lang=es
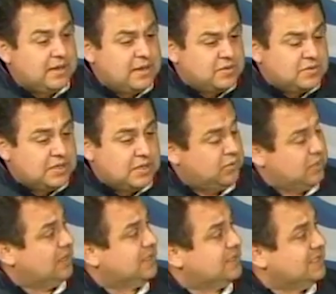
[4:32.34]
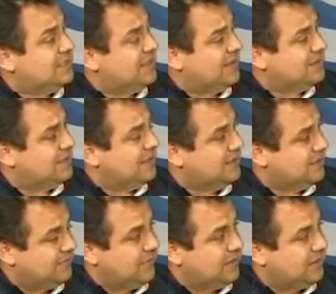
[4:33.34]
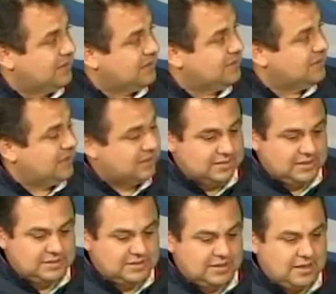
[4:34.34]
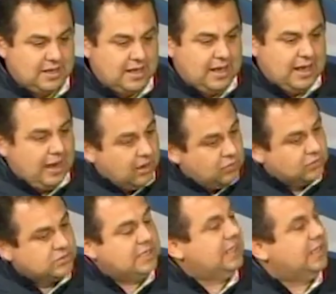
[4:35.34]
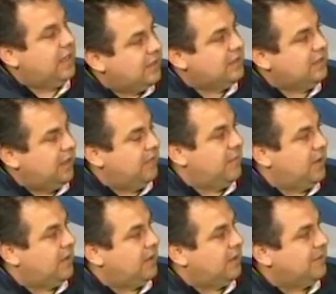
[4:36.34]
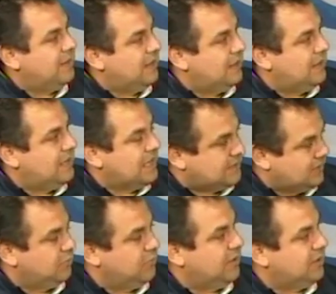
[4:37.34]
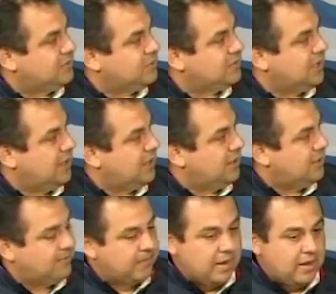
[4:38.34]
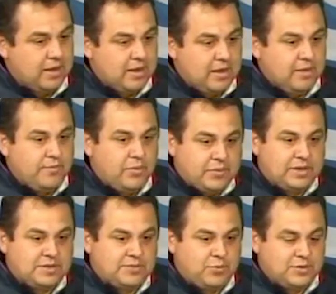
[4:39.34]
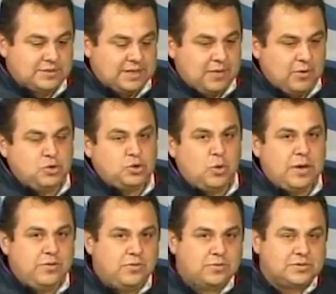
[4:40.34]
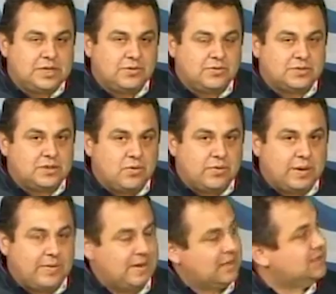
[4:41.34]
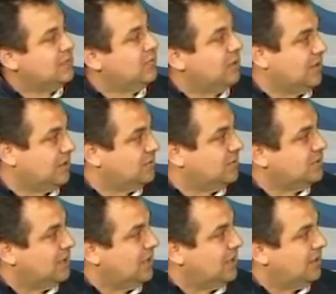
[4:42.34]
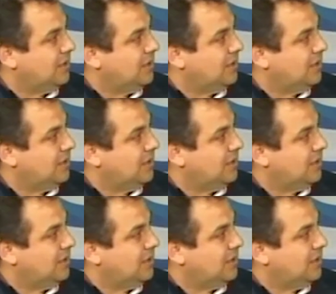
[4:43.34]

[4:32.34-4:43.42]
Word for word: que nos ayuden las instancias, las diferentes instancias, a conciliar el tema de la seguridad social. Porque después de ocho años que no se cobraba la seguridad social,